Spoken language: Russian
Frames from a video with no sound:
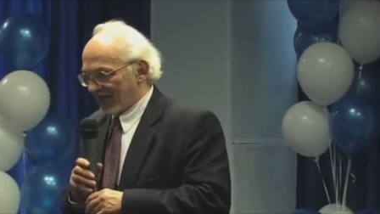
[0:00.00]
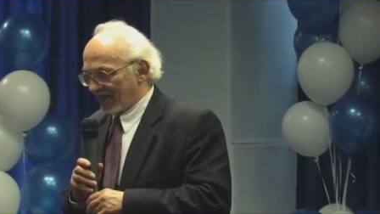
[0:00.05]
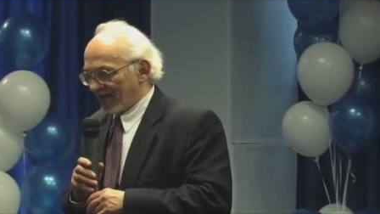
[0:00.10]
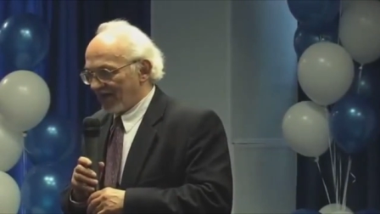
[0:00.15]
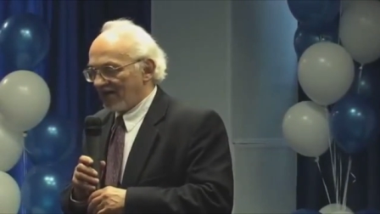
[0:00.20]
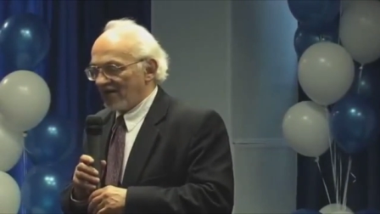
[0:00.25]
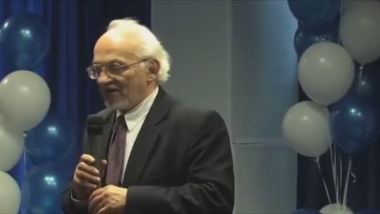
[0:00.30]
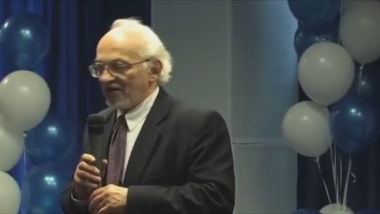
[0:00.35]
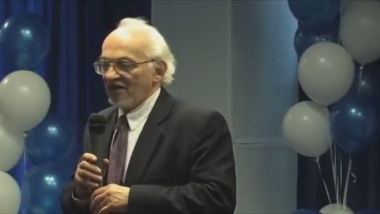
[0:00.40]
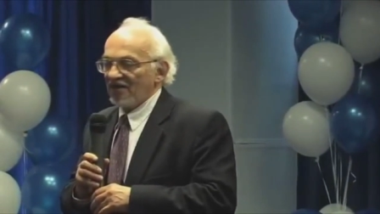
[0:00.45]

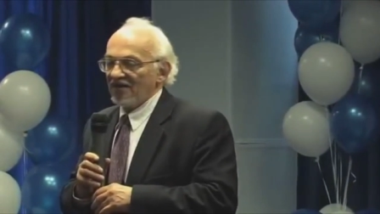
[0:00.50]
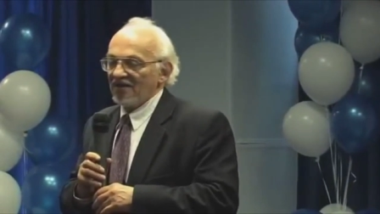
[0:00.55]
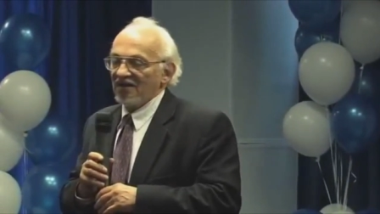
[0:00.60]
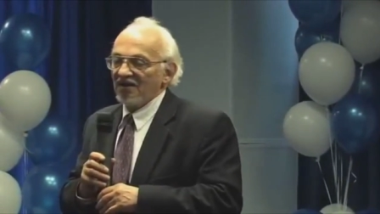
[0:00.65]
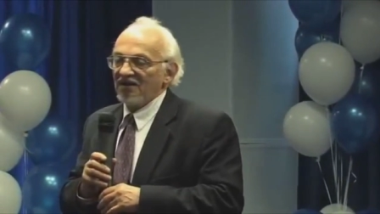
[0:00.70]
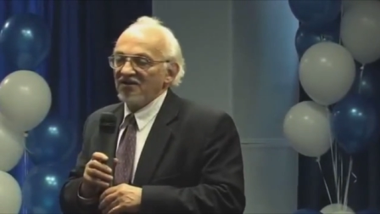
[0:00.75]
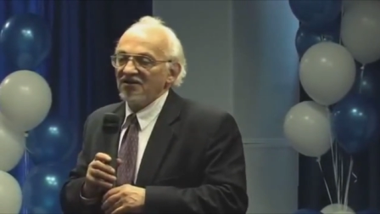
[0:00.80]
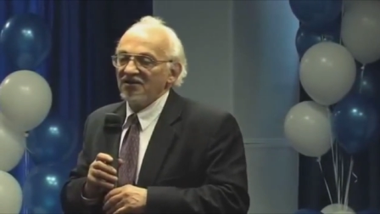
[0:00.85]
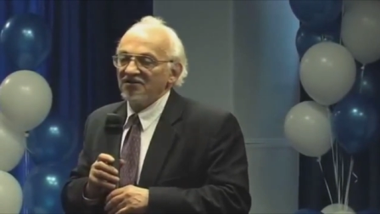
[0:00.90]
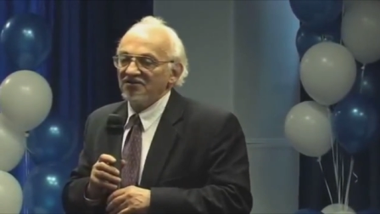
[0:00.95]
И не,
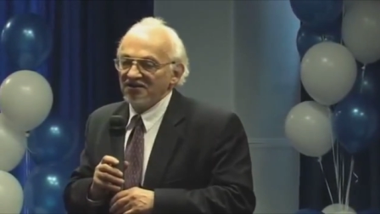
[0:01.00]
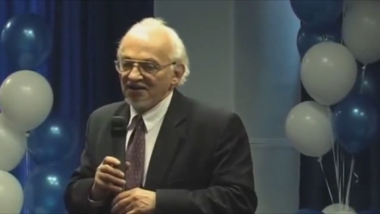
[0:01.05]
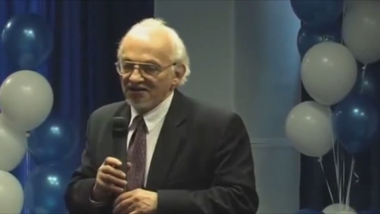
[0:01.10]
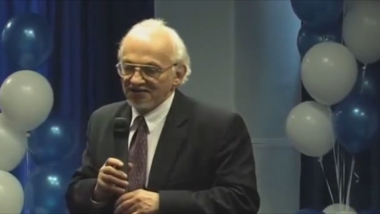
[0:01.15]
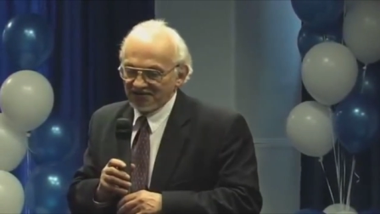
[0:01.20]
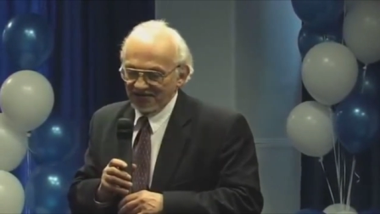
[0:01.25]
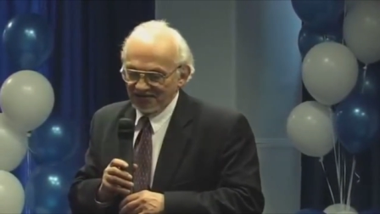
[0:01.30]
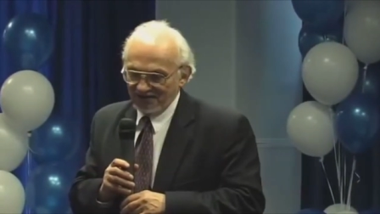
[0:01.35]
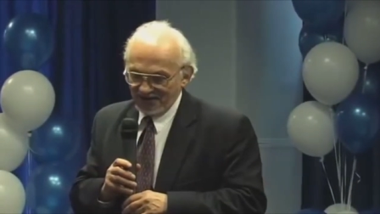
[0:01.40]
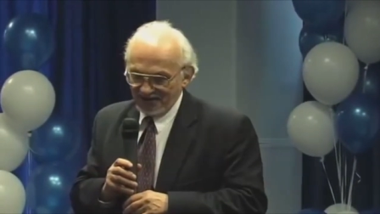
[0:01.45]
и не
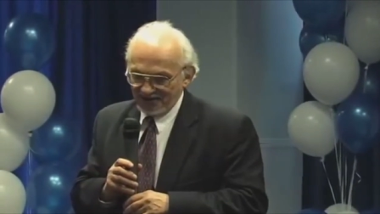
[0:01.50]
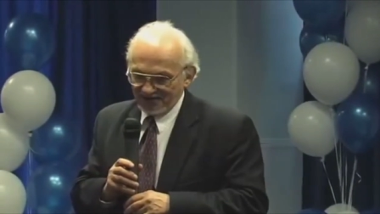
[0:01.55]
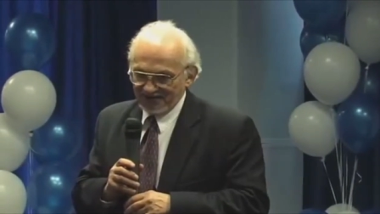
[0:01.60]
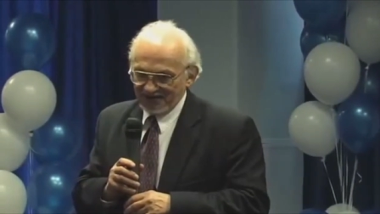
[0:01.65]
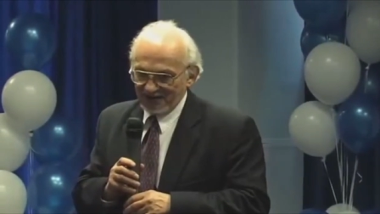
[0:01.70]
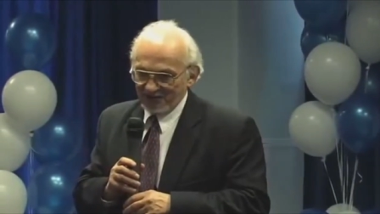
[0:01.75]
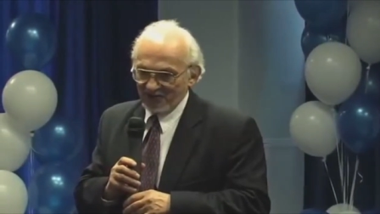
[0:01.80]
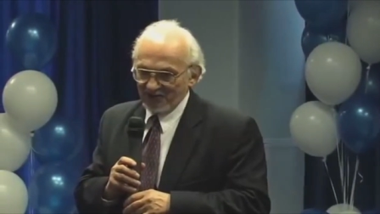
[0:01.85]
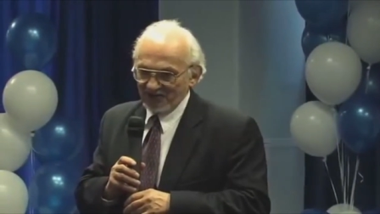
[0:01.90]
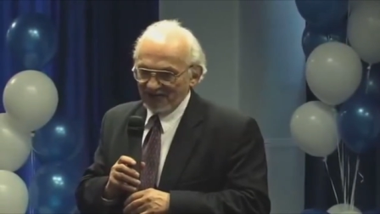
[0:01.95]
10 лет
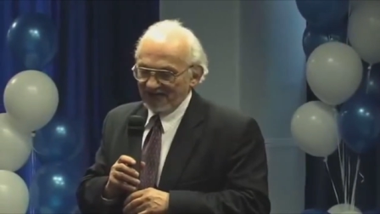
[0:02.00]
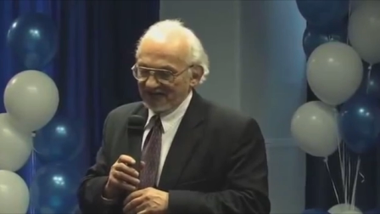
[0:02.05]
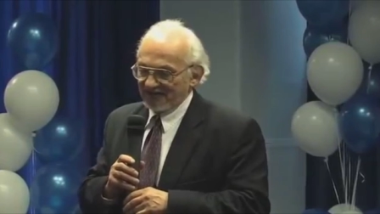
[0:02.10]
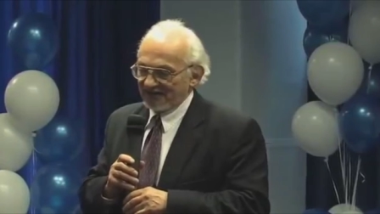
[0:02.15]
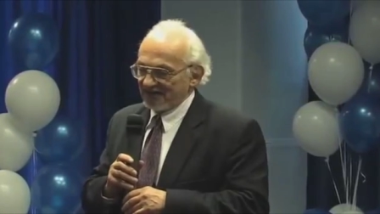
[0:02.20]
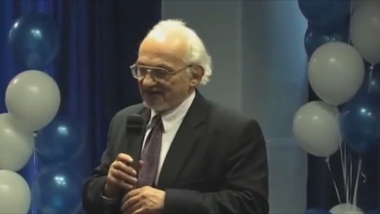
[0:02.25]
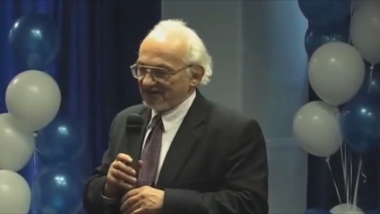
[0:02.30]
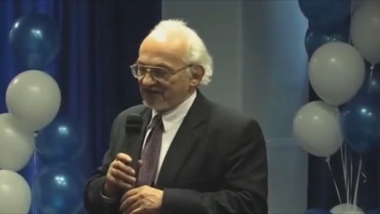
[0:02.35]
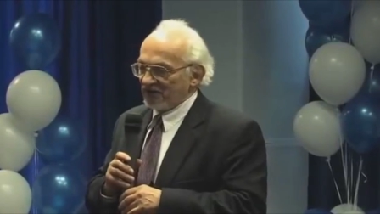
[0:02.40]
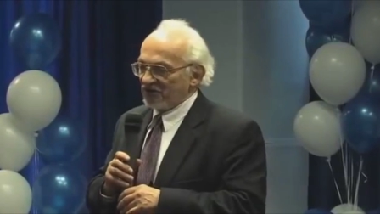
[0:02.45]
тому
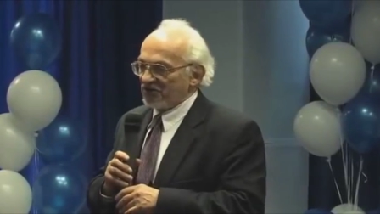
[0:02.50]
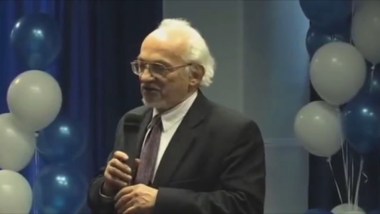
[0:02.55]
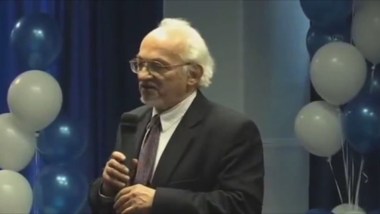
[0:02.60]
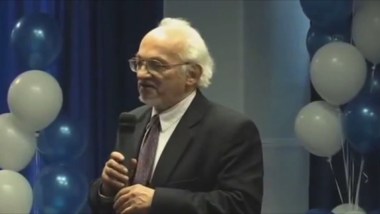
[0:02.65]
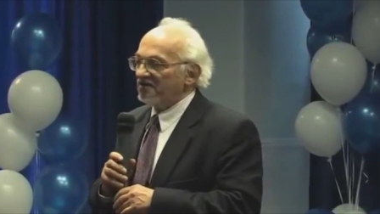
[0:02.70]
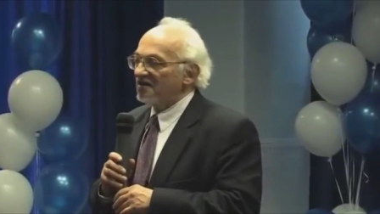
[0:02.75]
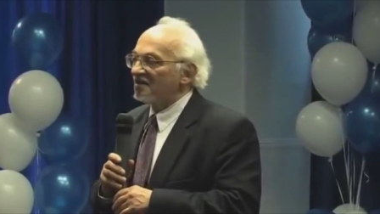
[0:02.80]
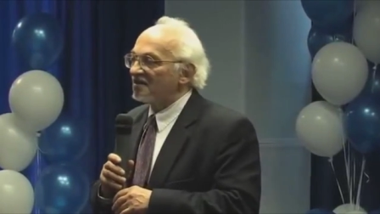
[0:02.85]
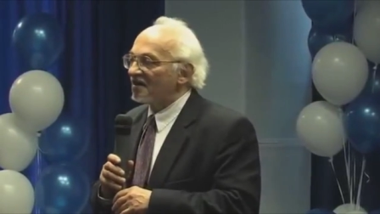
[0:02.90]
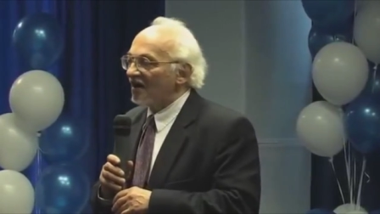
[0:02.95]
назад, а
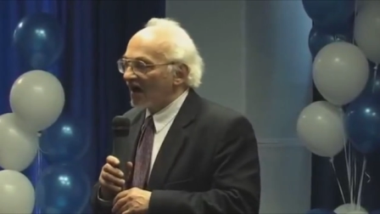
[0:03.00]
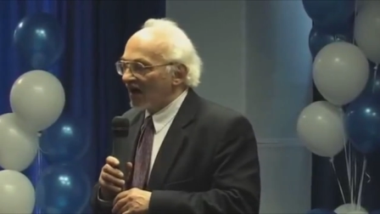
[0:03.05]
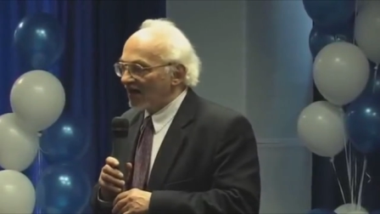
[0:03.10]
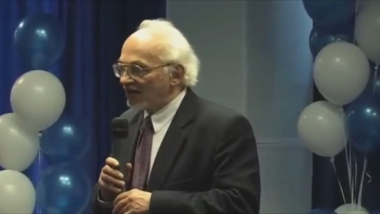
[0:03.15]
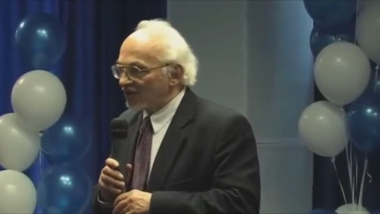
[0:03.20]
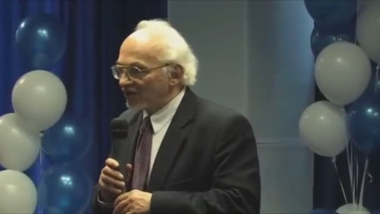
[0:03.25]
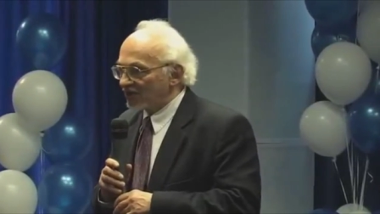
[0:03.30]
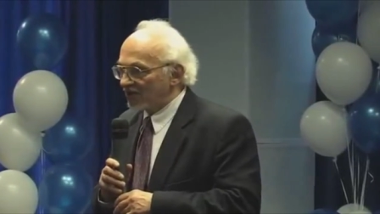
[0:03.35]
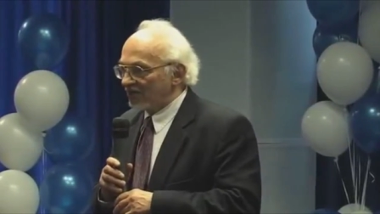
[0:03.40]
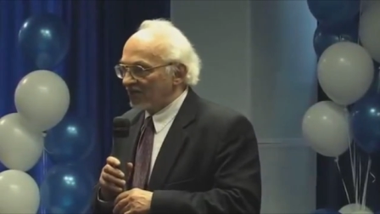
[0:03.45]
значительно
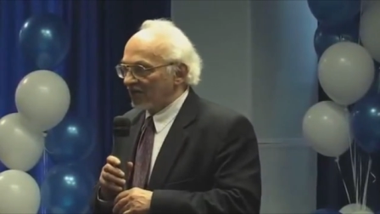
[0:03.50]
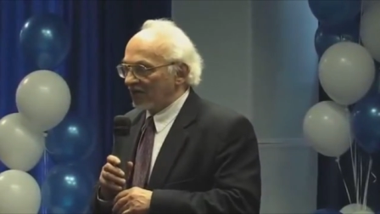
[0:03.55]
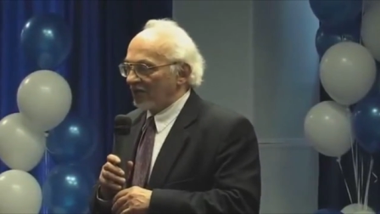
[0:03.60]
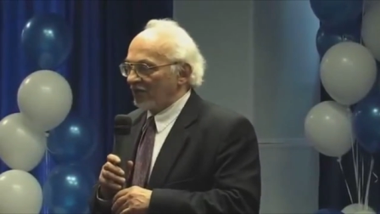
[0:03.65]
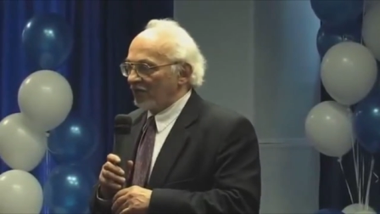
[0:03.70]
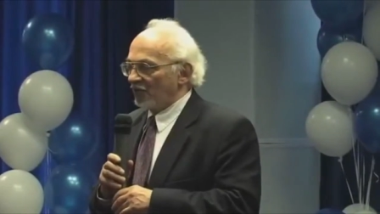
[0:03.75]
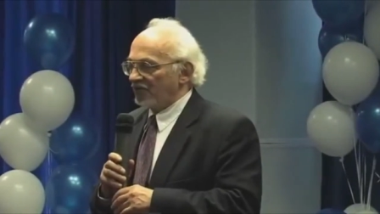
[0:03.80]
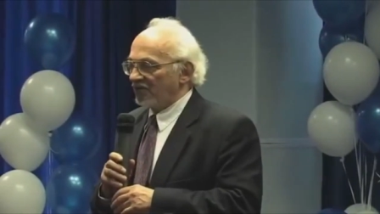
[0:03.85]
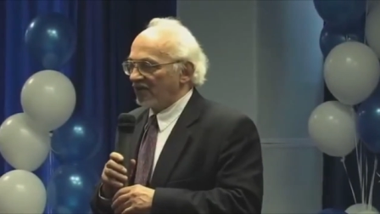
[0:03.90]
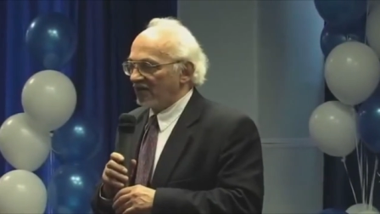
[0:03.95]
раньше мы
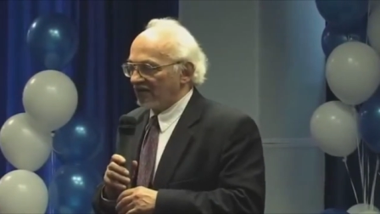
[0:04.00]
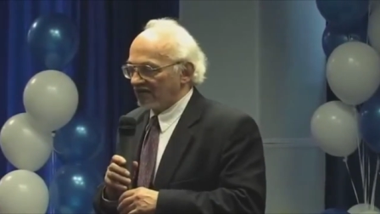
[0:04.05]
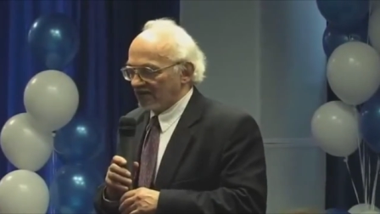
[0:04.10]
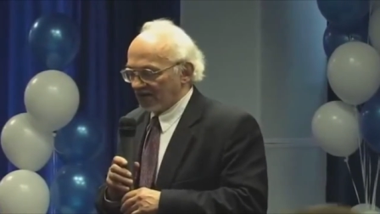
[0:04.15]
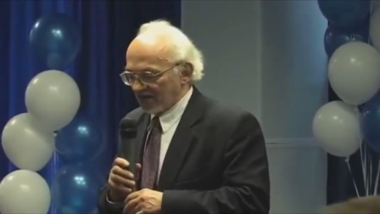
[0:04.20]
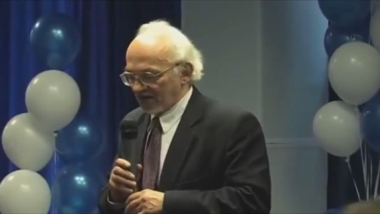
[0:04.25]
работали на